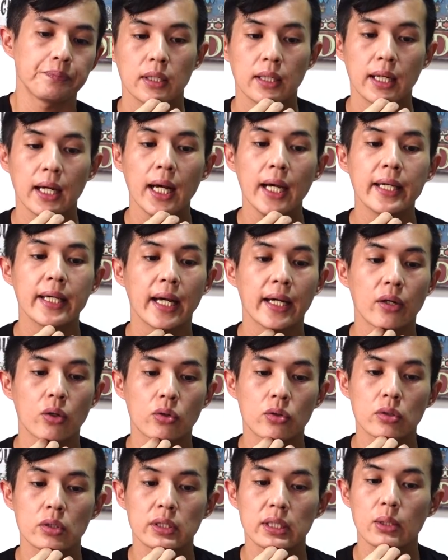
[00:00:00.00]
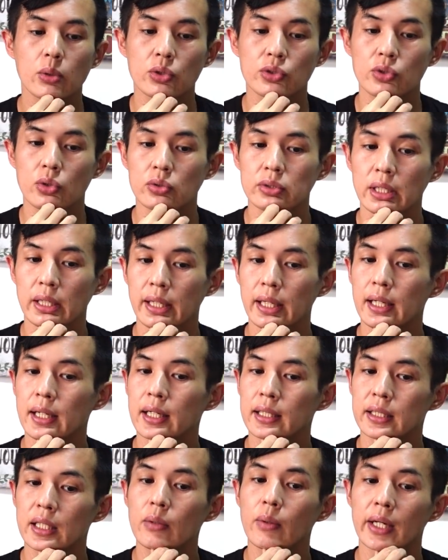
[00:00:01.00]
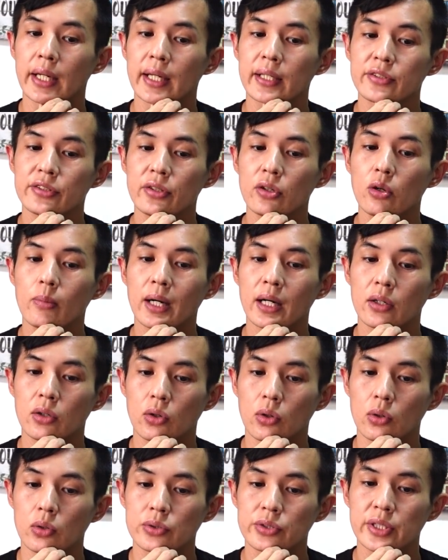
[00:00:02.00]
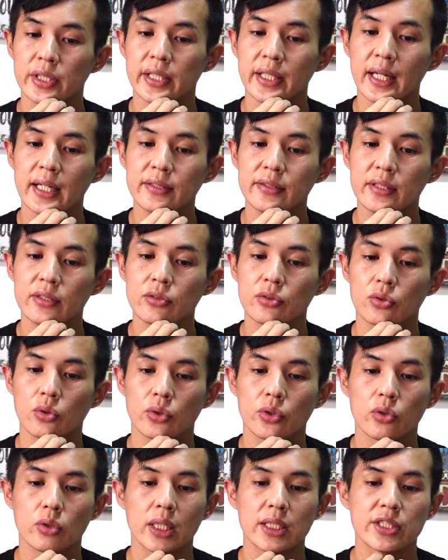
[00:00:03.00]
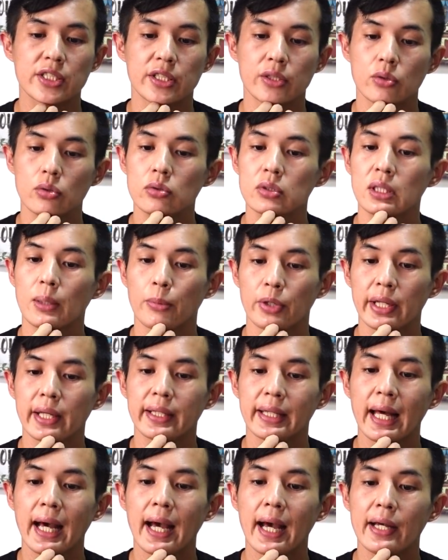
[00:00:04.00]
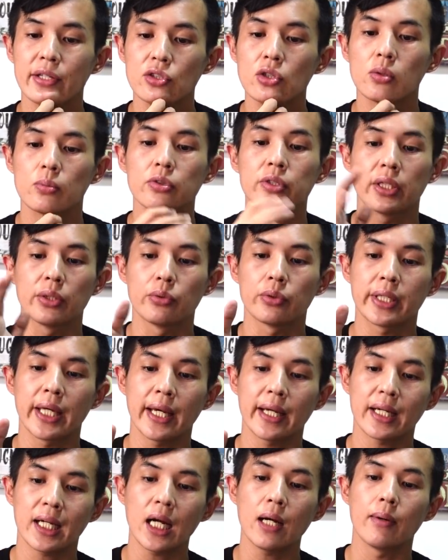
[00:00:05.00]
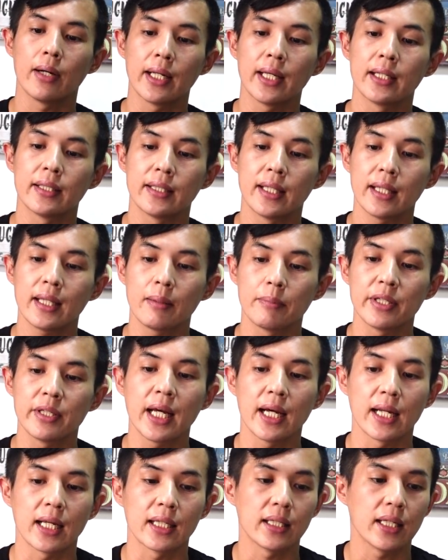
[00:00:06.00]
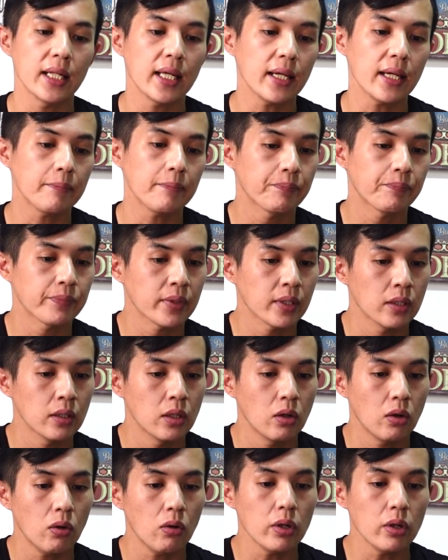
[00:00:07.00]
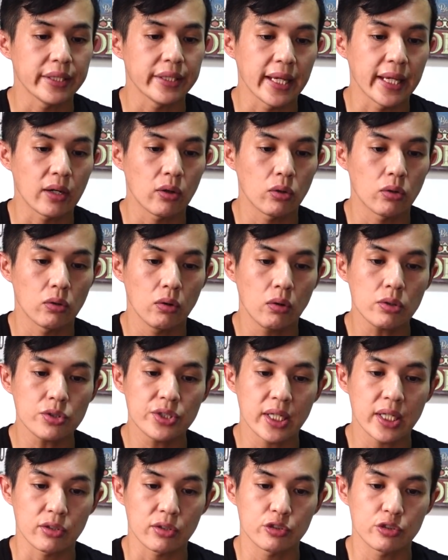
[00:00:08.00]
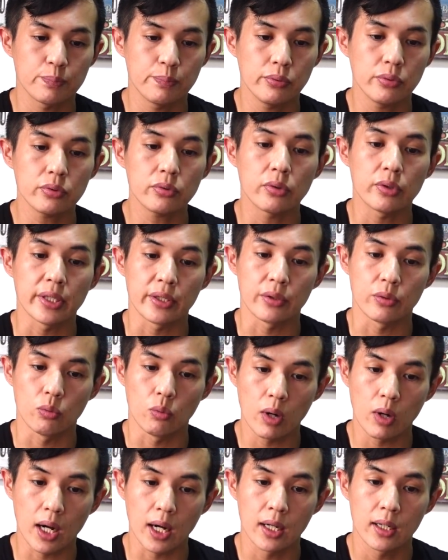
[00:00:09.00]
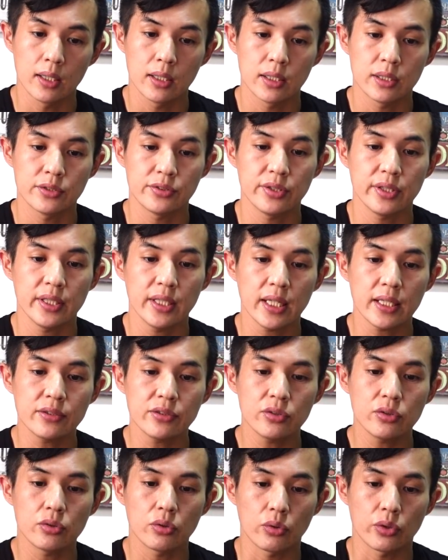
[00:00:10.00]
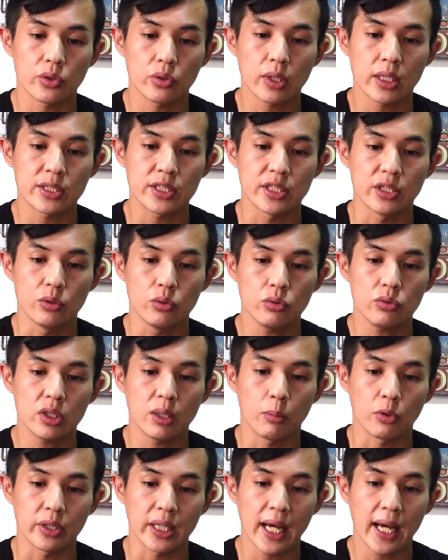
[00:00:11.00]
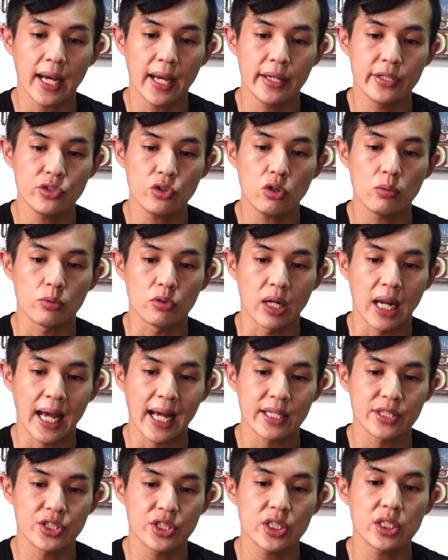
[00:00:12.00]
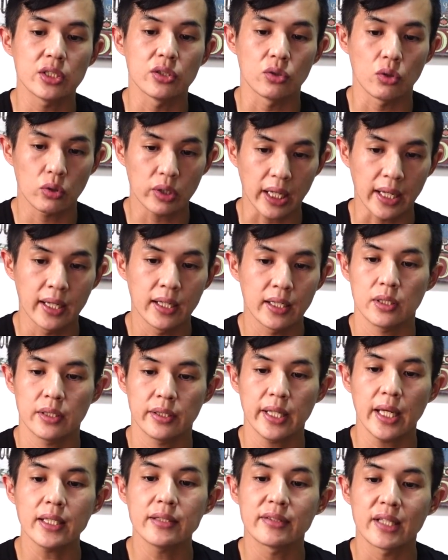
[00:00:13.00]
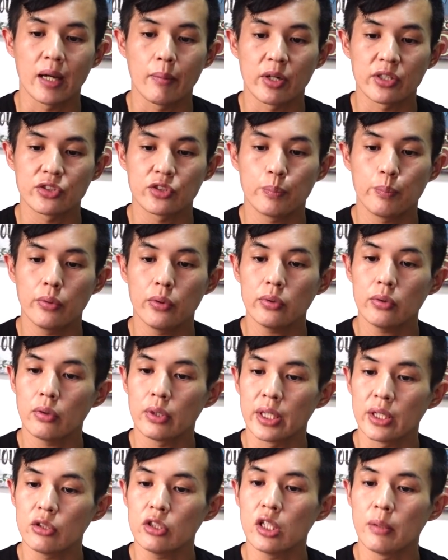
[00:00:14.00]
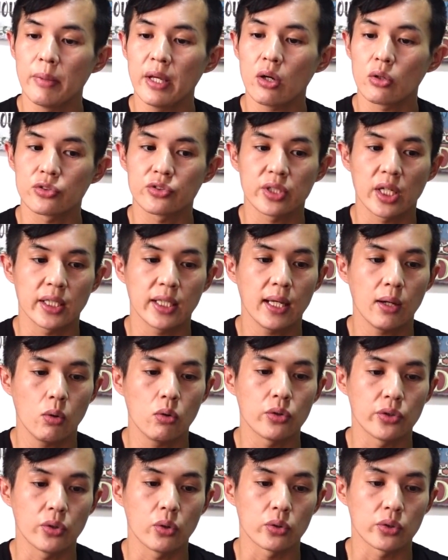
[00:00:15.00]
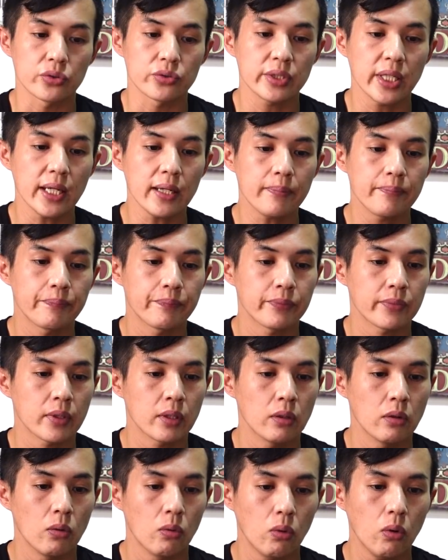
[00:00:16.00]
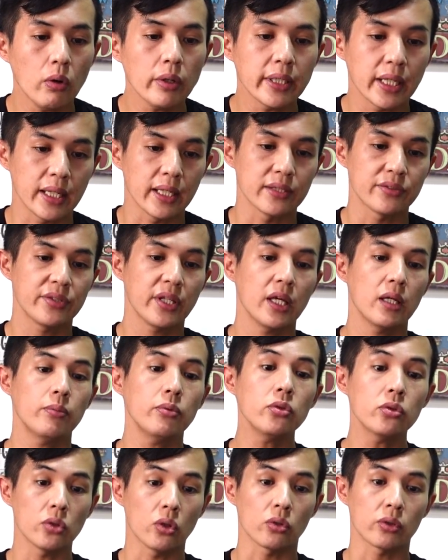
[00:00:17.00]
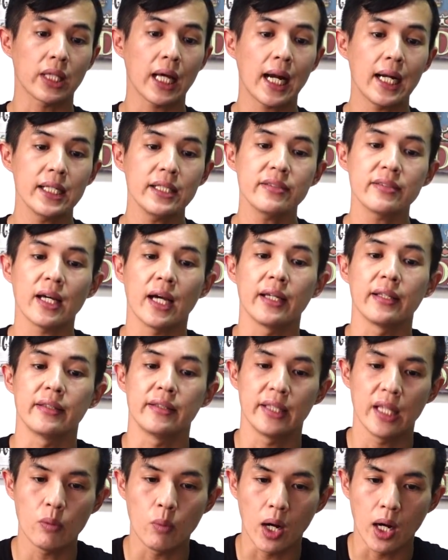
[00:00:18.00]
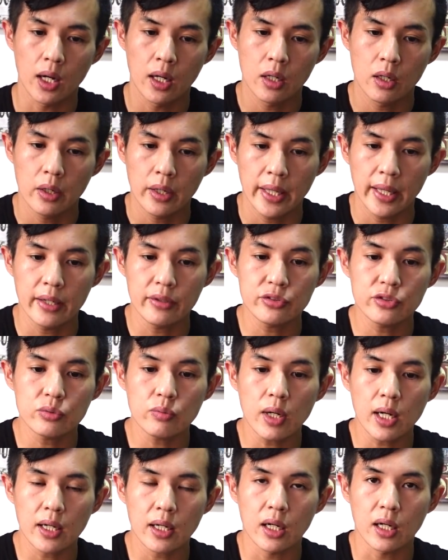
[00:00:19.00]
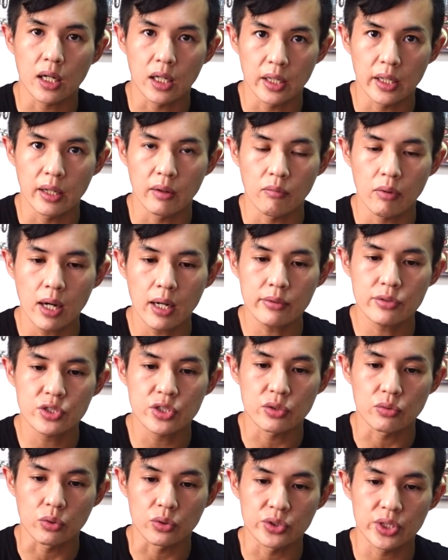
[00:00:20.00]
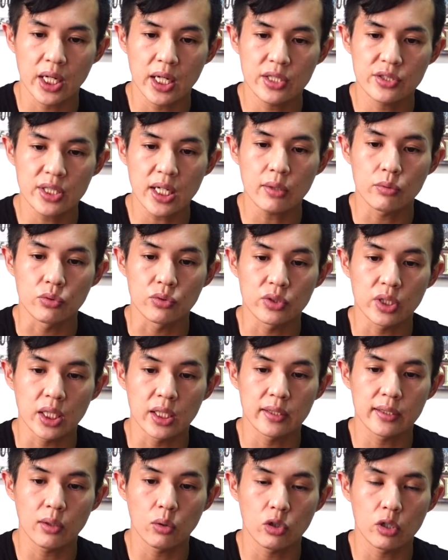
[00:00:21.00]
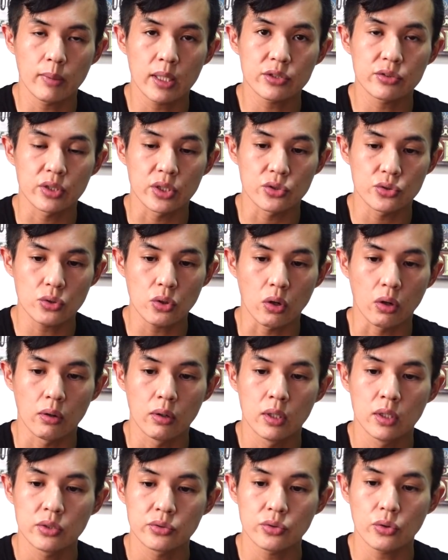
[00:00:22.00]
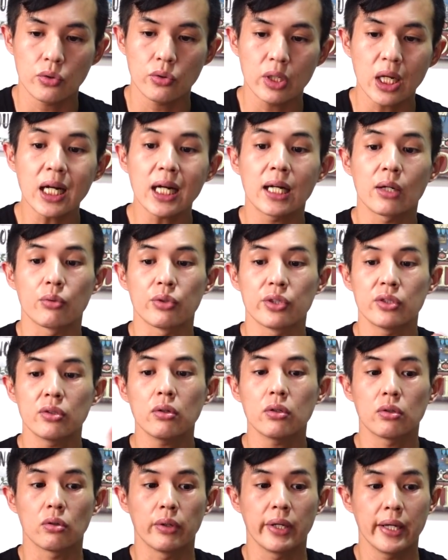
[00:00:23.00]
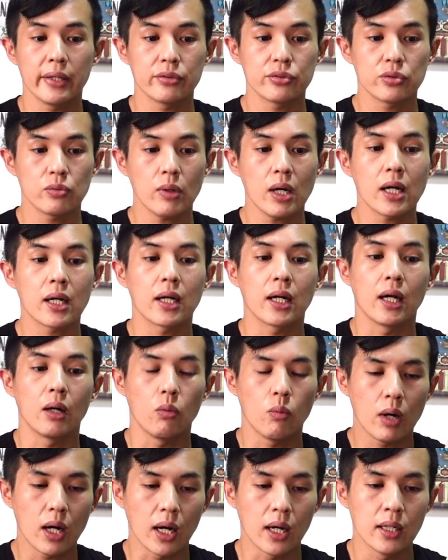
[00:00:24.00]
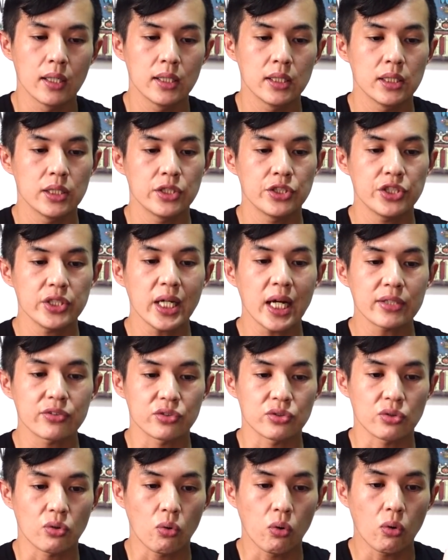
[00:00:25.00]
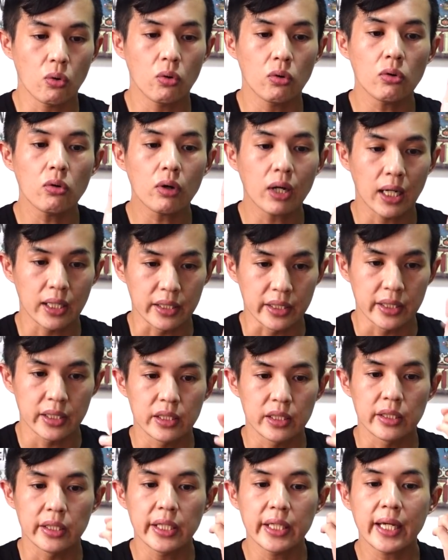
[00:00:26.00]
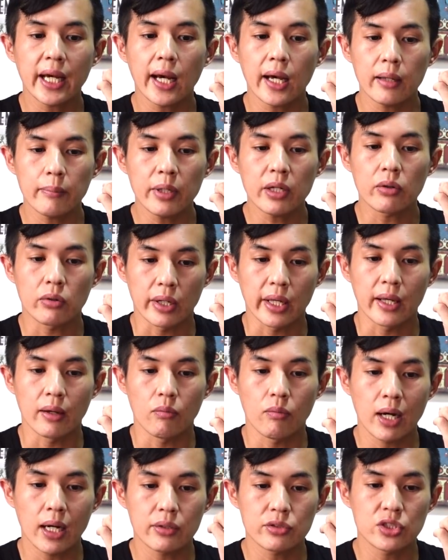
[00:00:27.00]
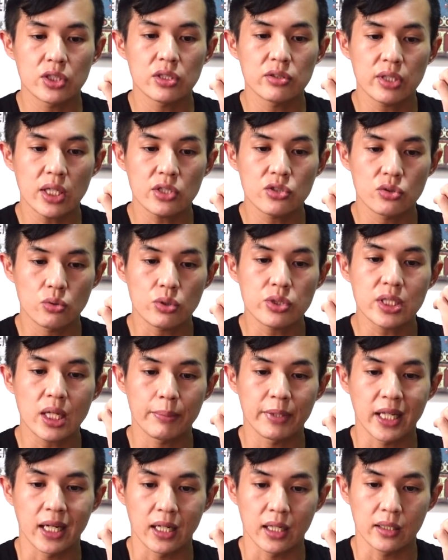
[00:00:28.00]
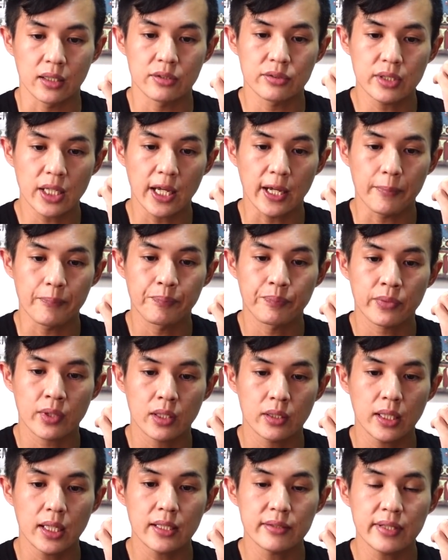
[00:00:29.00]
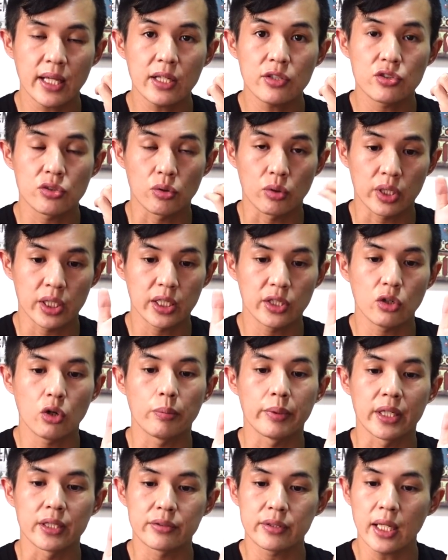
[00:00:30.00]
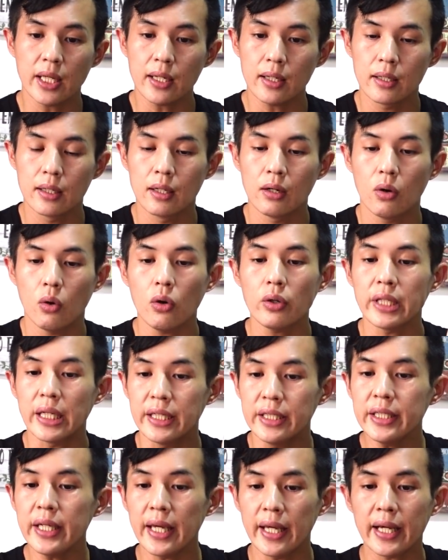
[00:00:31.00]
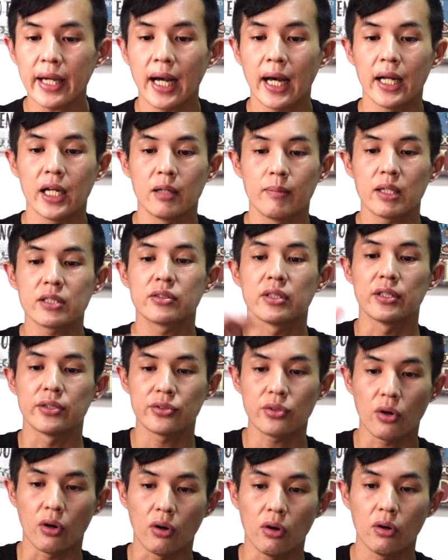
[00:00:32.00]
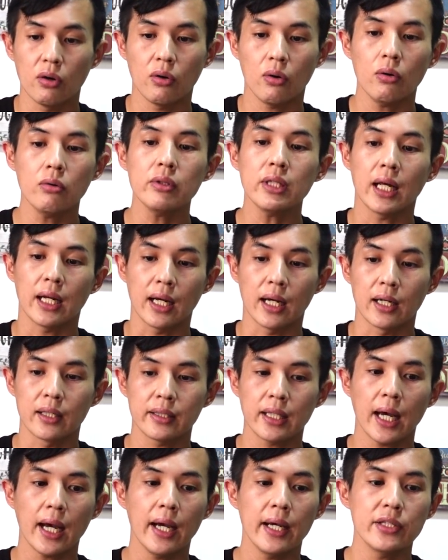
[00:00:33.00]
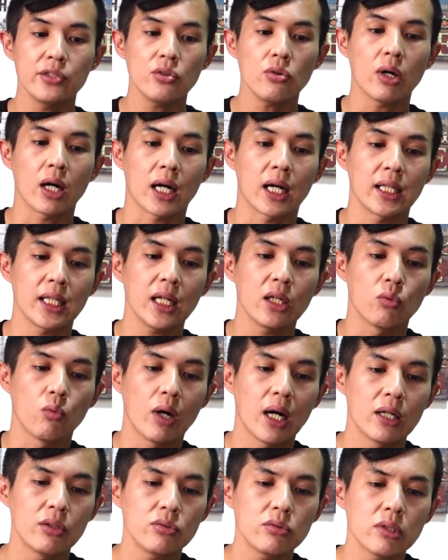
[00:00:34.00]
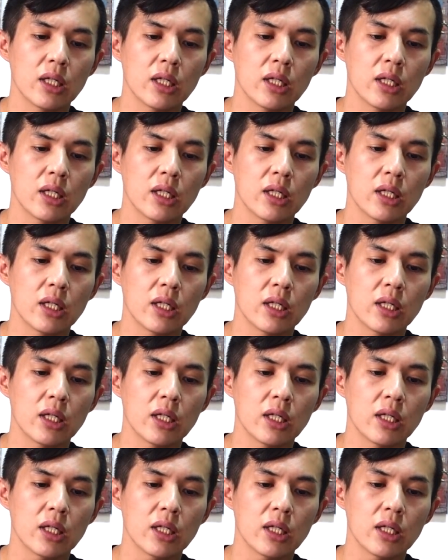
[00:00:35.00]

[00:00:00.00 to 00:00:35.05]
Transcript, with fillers: 海外の国での調査結果ではね、シノバックをシニアシチズンの人たちに打ってもね、大丈夫っていう結果はね、出たみたいなんでね。ほいで、このロシアのスプートニクは、シニアシチズンの人たちに打っても大丈夫らしいので、現在はスプートニクに目をつけておるようですね。ほいでね、セブーのタリサイでは、ヘルスワーカーがね、ワクチンをじゃんじゃん打っていっておりますでしょう。その中の一人のヘルスワーカーは、しがつここのかににかいめのね、ワクチン接種をしたみたいなんですね。で、先週の金曜日ですね。ほいで家へ帰りますでしょう。ほんなら、体調がかなり悪く